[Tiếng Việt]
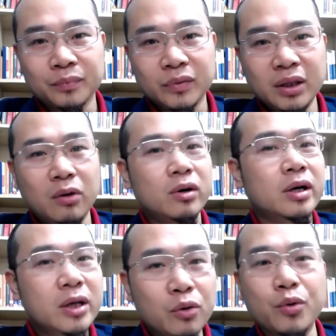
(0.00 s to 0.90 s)
nhiều người
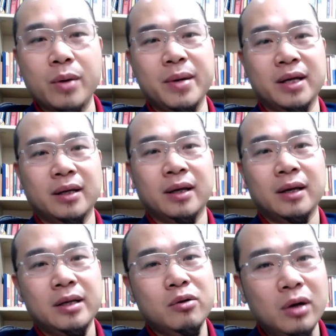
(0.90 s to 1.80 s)
yêu quý mình,
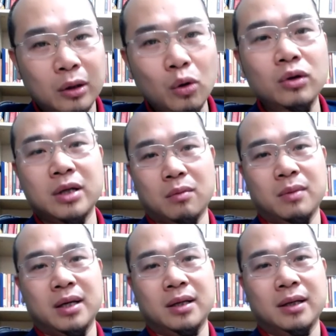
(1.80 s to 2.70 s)
nhiều người tôn trọng
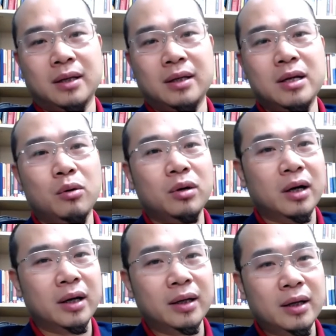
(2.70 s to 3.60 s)
mình, nhiều
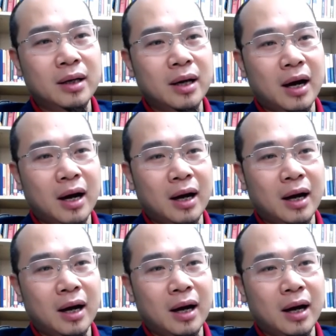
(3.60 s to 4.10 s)
người uh,